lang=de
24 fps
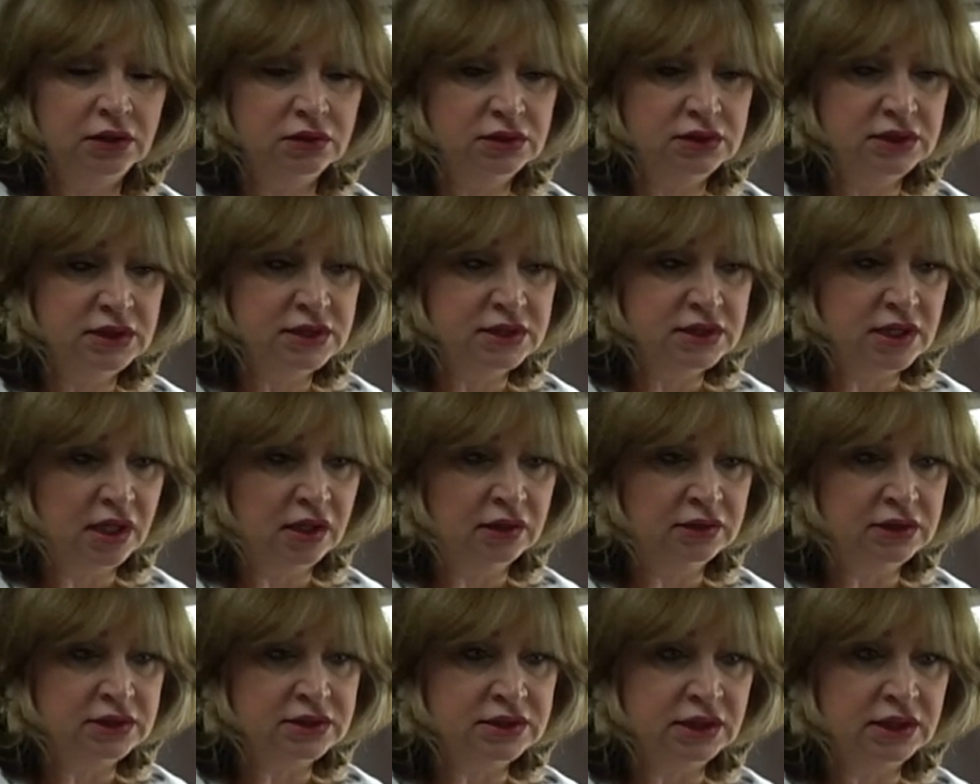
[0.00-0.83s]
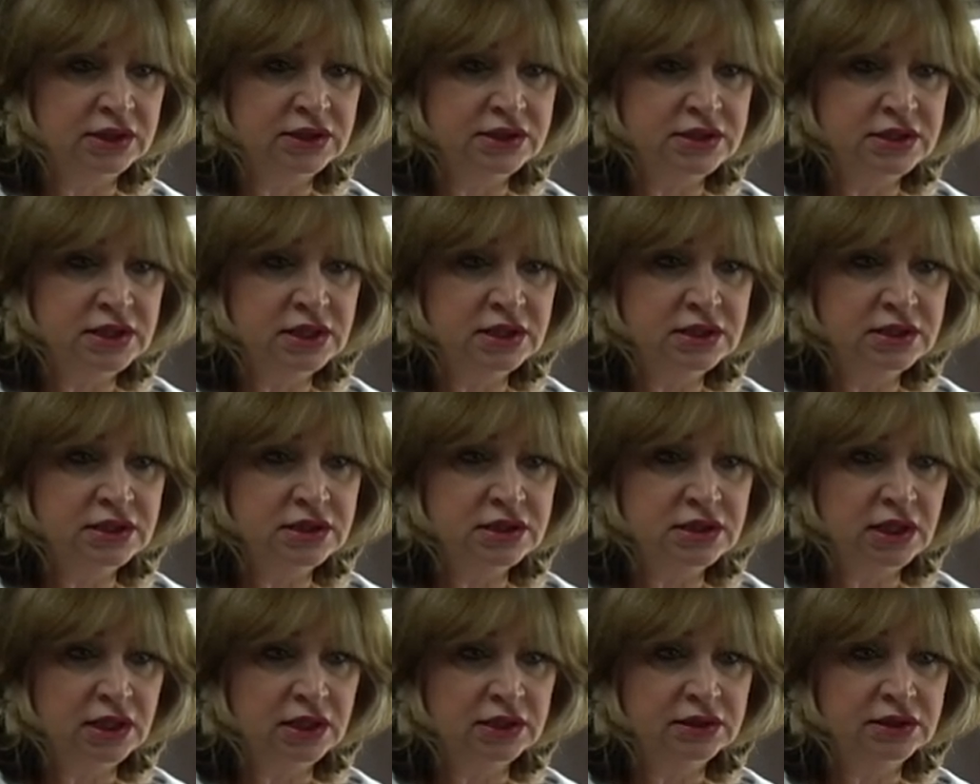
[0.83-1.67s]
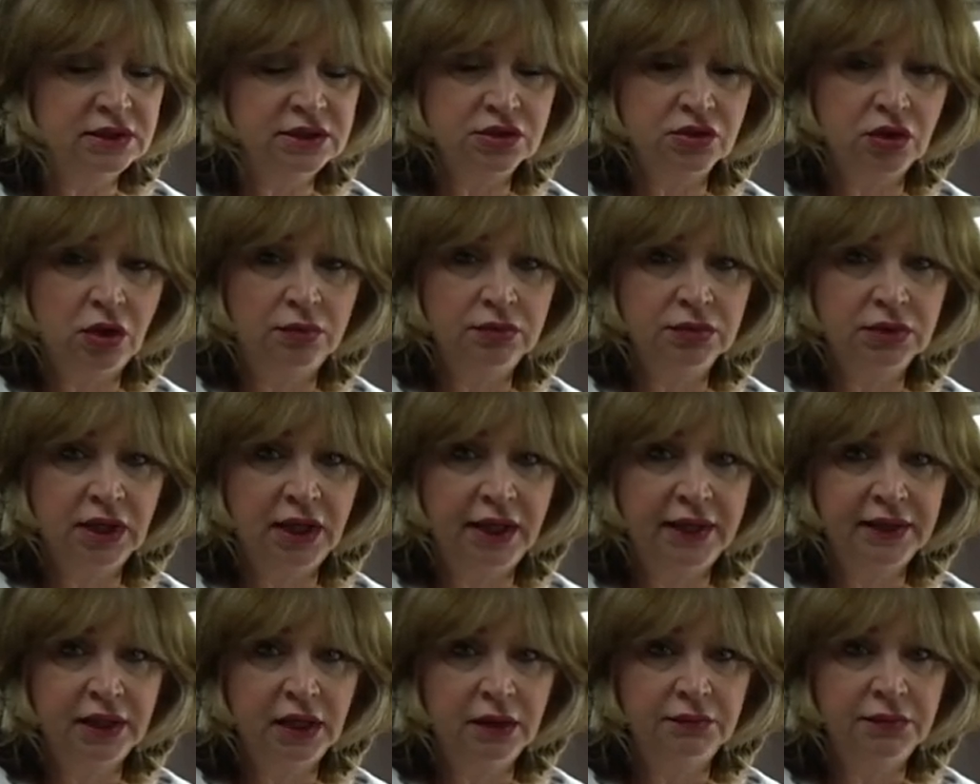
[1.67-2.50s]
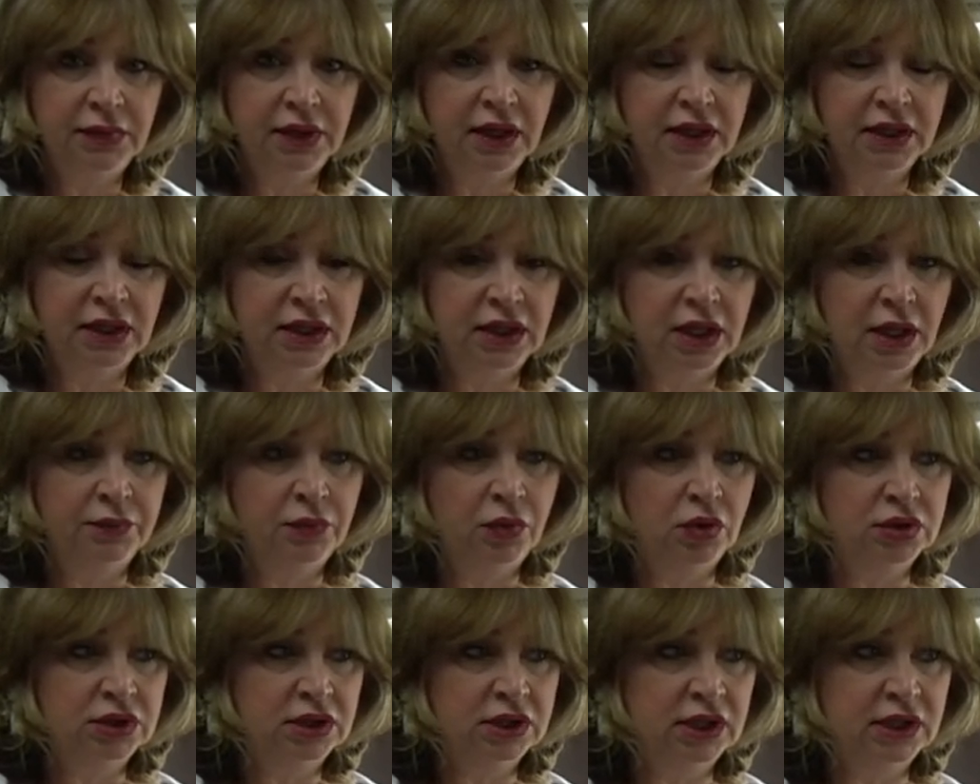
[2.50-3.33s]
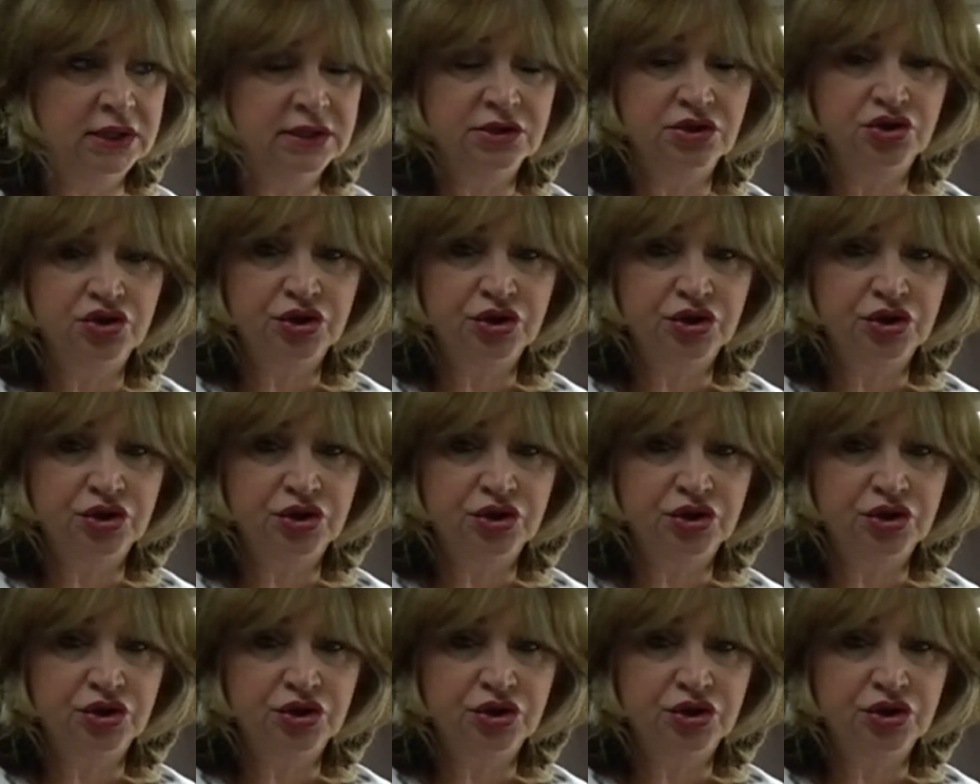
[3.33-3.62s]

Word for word: Sie sagen, das rentiert sich halt nicht, kommt keiner mehr. Dann haben auch die ganzen